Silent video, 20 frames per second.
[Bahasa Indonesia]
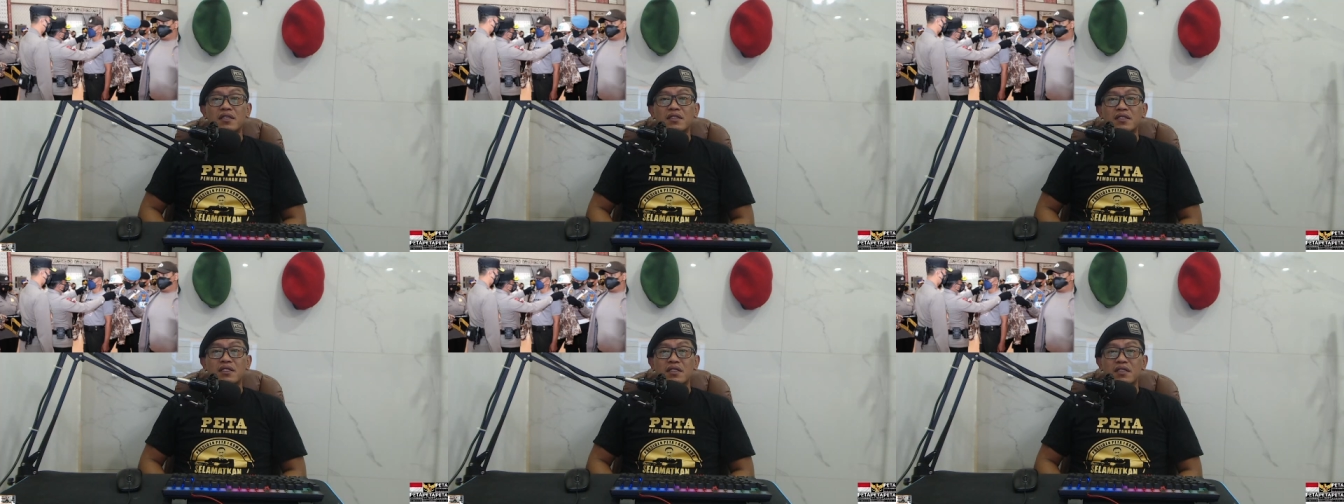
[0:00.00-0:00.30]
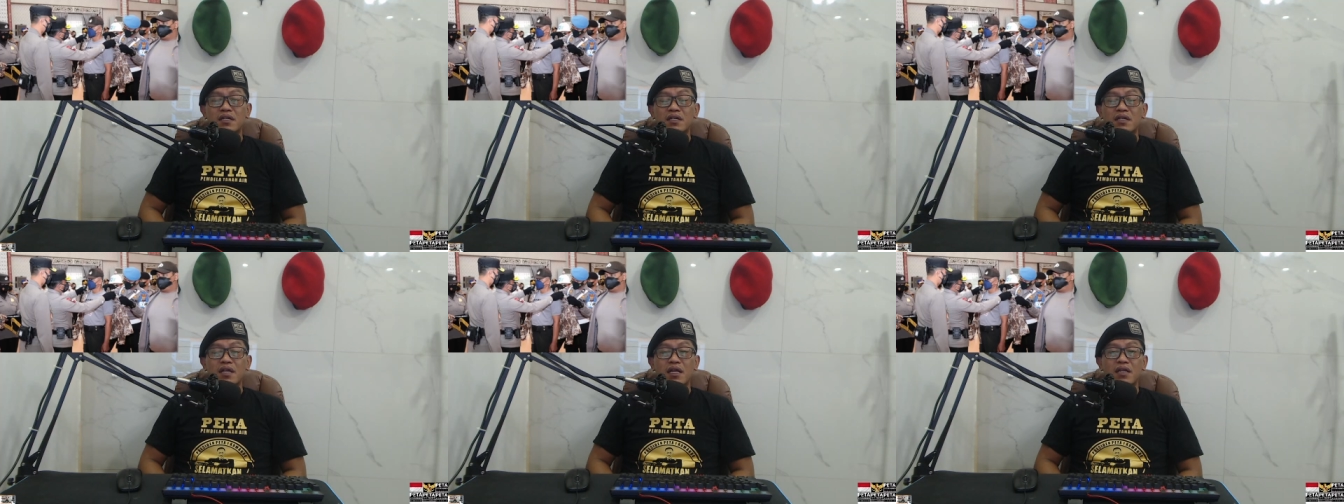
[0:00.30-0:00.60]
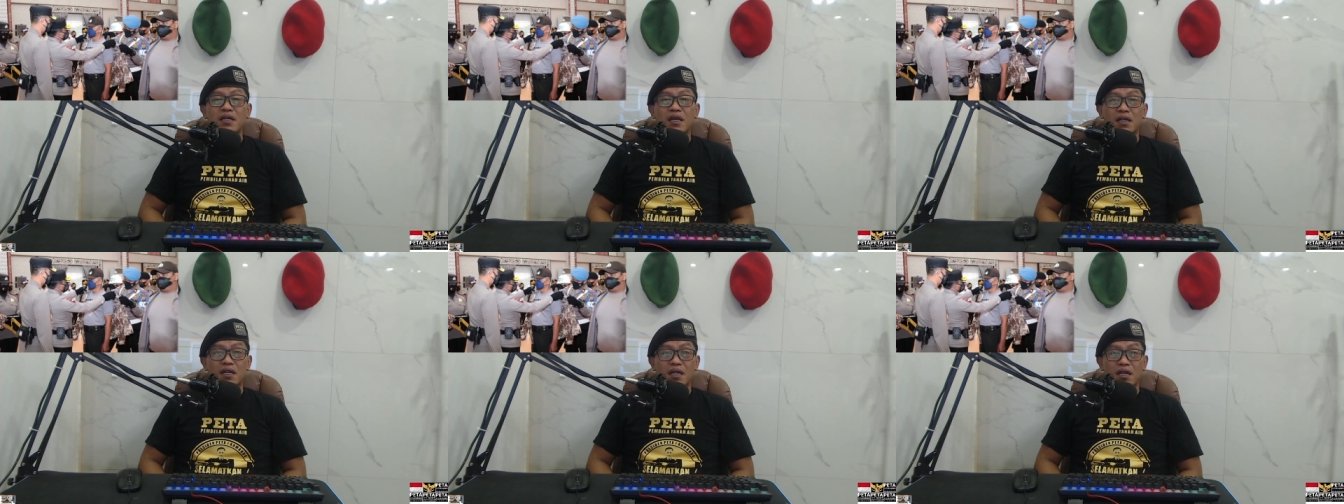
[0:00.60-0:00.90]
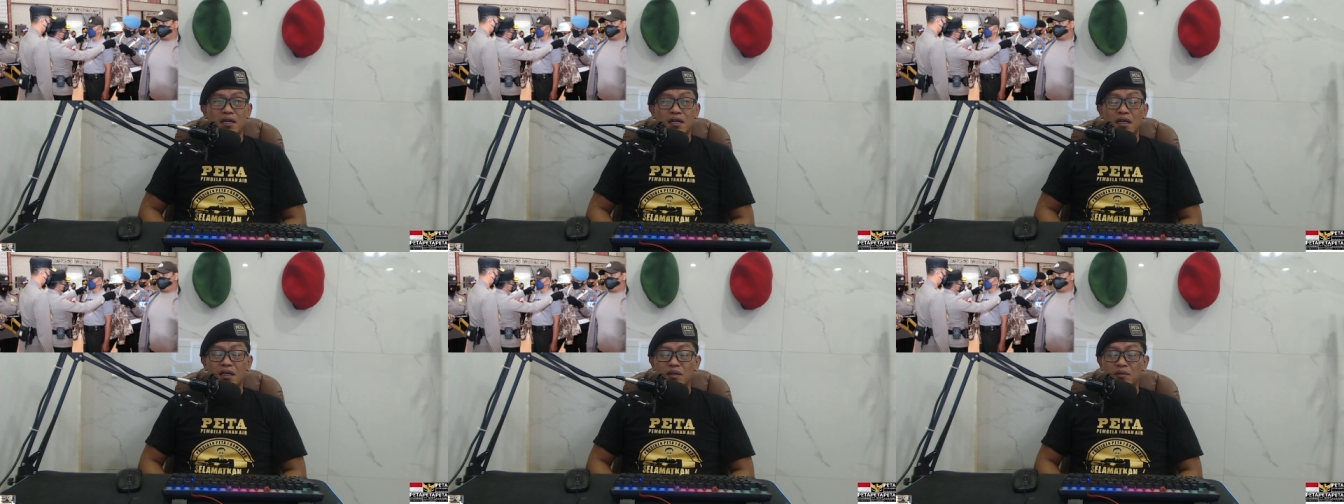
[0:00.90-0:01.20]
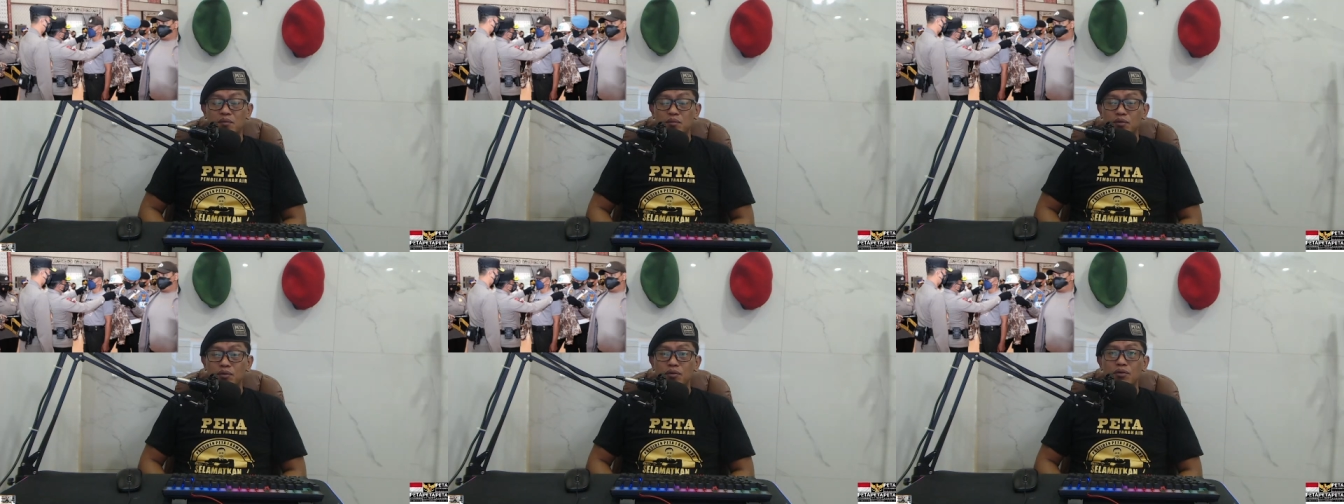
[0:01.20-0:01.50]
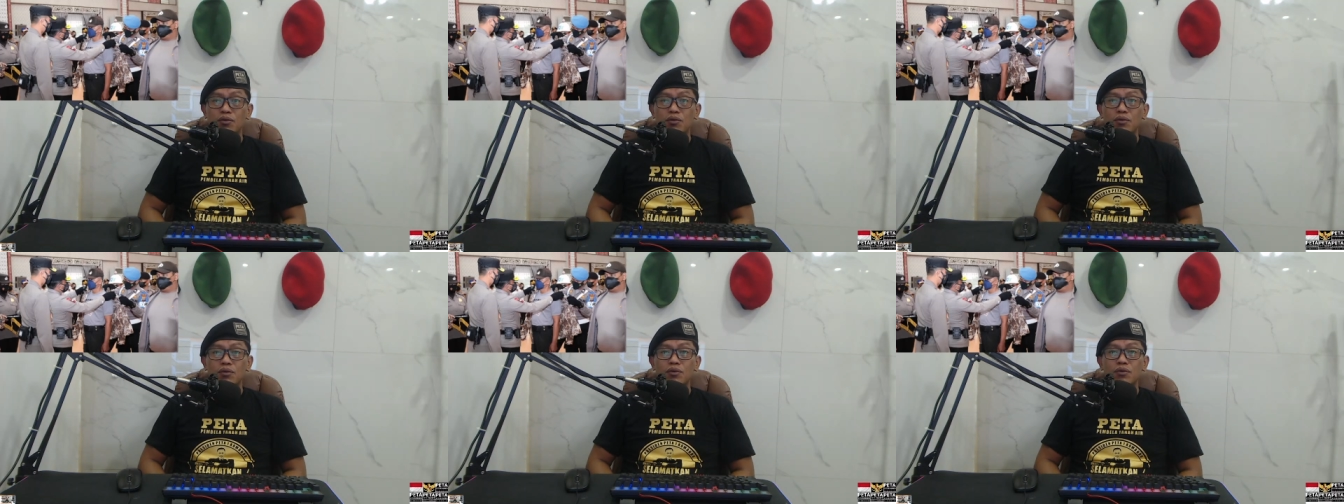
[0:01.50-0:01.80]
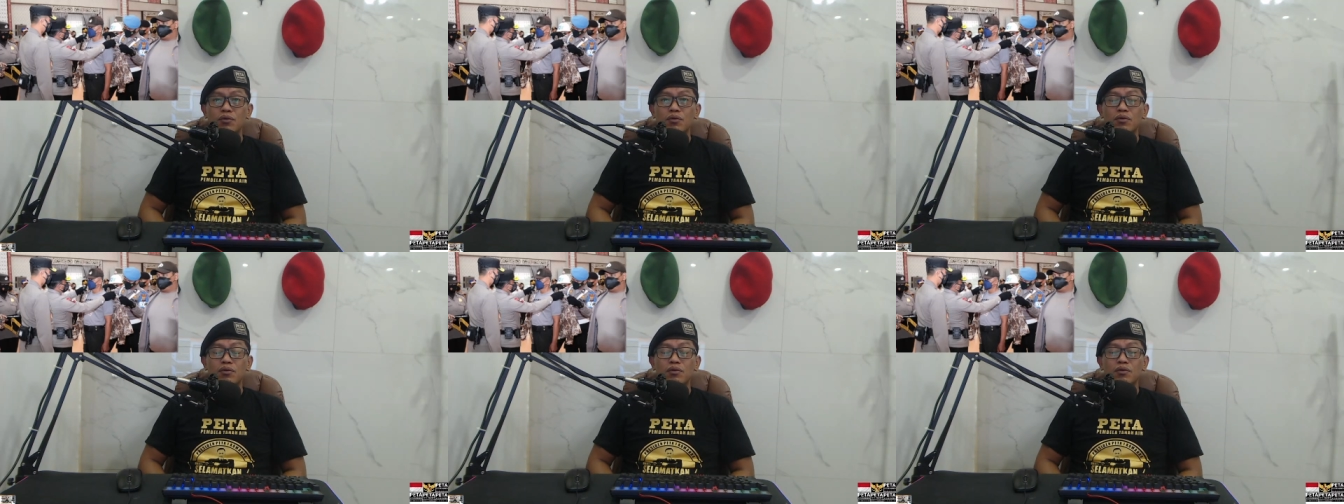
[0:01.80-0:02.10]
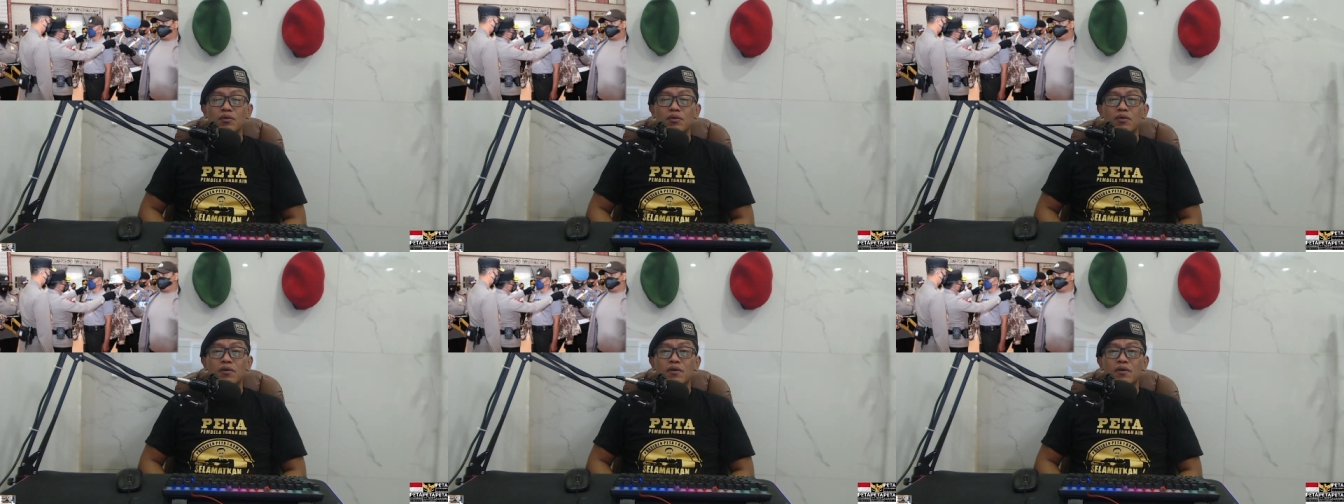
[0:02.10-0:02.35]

ini kan dari ada yang dari buruh